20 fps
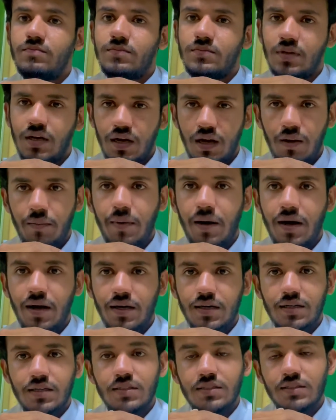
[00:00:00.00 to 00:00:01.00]
अल्लाह पाक
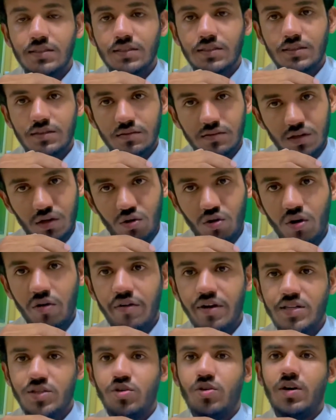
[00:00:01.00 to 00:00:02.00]
करोना
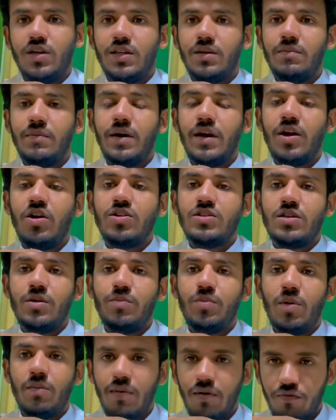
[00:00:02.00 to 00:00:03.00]
वायरस को ख़त्म करे और
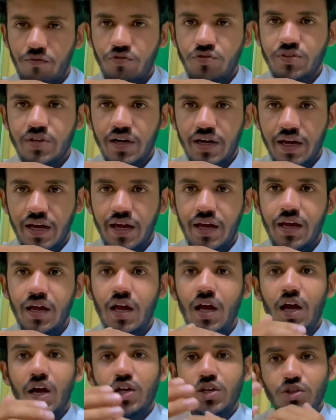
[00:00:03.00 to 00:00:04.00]
सबको महफूज रखे
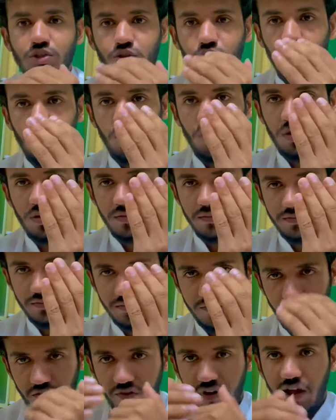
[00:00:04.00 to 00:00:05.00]
जो लोग
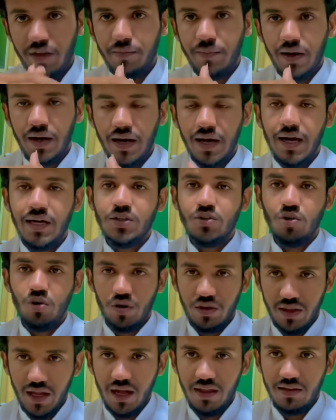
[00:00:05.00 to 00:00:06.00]
मफात पा गए जो
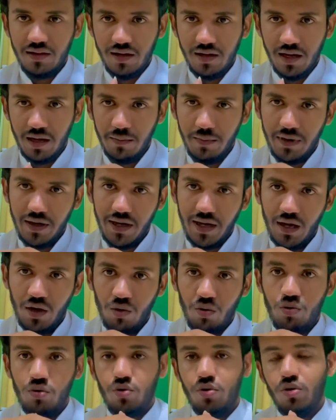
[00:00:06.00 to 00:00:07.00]
लोग तैद कर गए मर गए
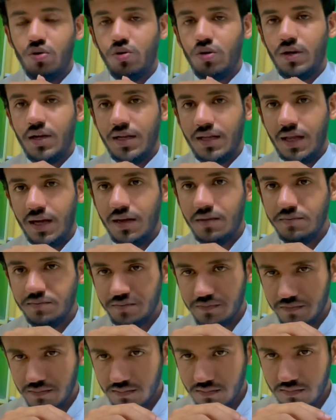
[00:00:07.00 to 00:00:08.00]
उन लोगों को अल्लाह ताला
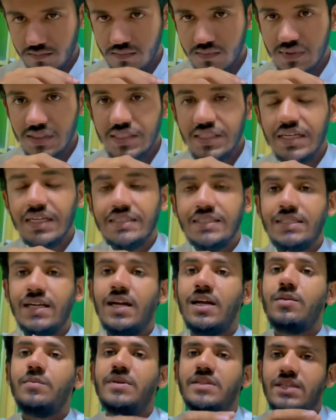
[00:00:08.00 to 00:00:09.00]

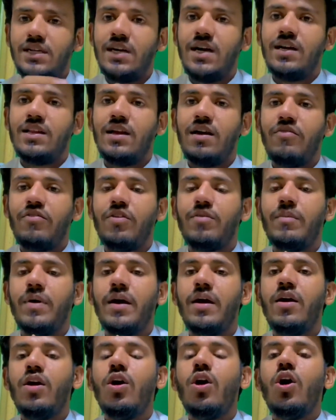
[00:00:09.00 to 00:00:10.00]
जन्नत में जगह अता फरमाए
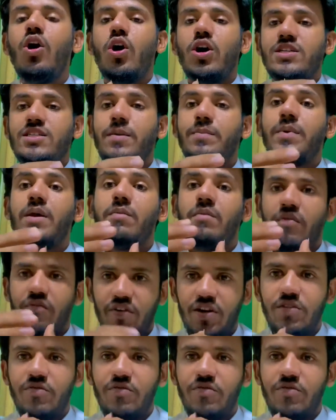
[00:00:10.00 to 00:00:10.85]
और सबकी मफरत